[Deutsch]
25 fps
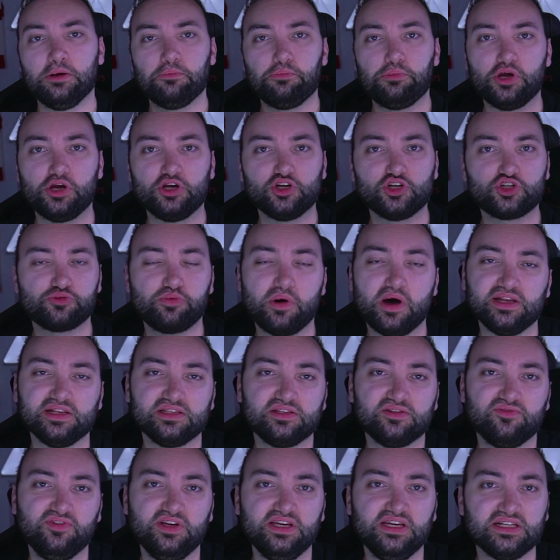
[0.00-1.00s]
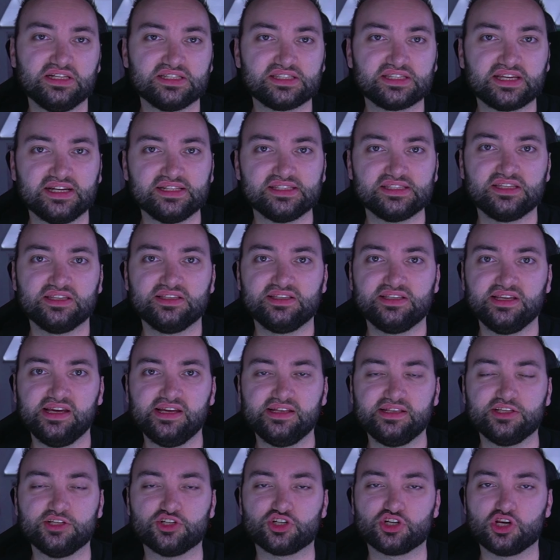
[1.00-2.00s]
Bin gespannt, wie ihr das Ganze
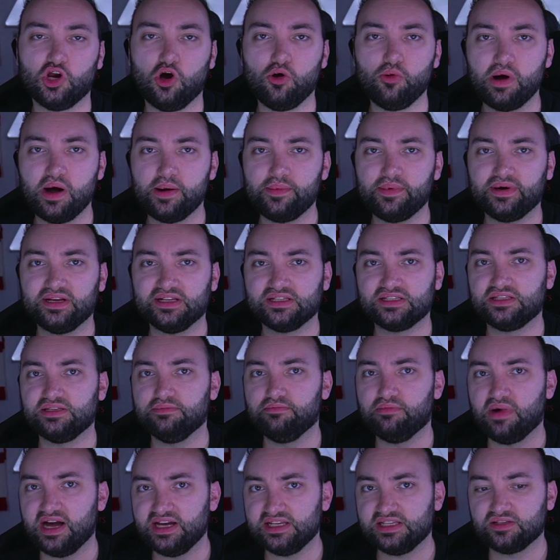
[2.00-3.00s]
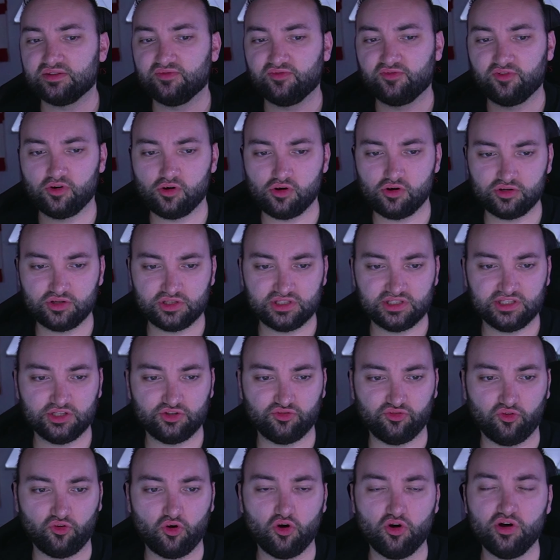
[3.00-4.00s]
seht. Ich glaube aber, dass die meisten von euch
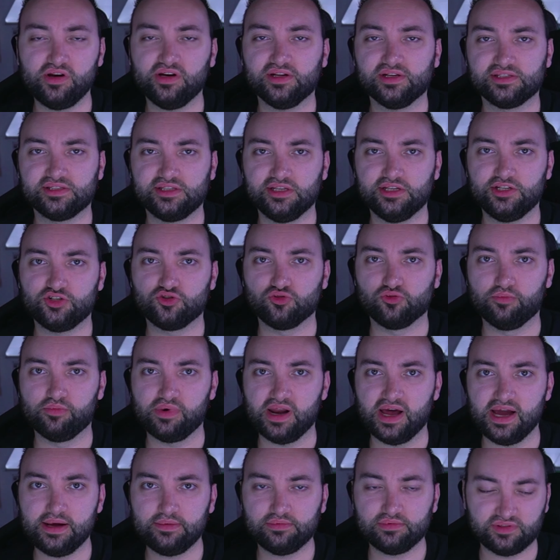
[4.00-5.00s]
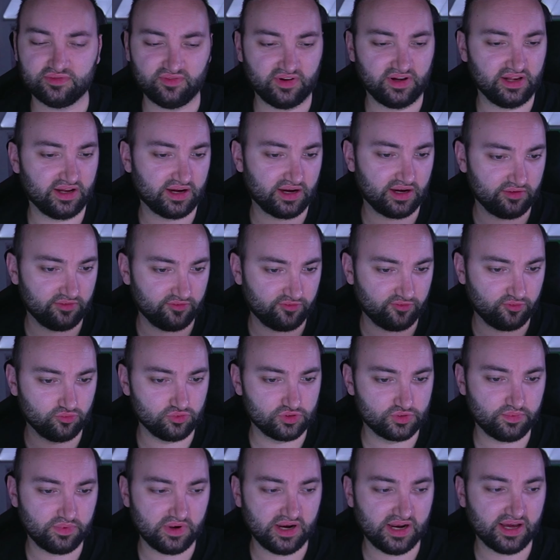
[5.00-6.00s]
sich freuen, dass Dejo bleibt, weil rein
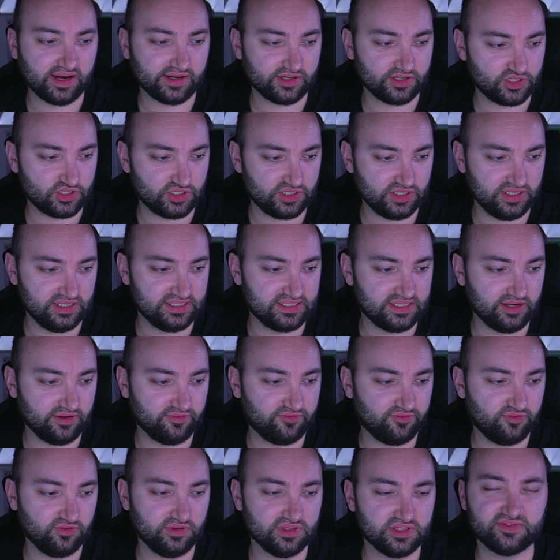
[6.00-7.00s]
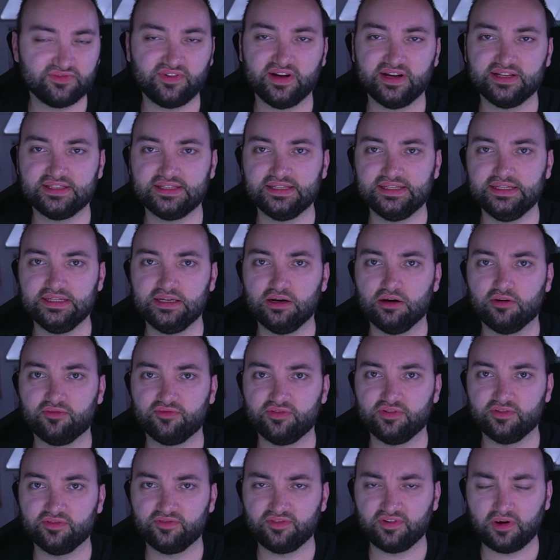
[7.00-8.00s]
fußballerisch ist er für die zweite Liga
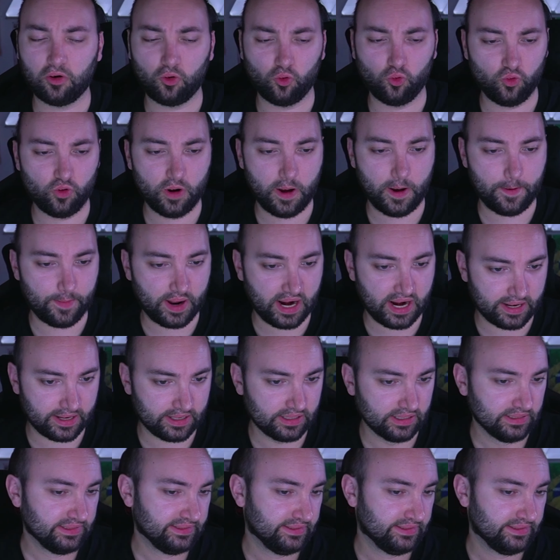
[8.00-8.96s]
auf jeden Fall ein guter Mann.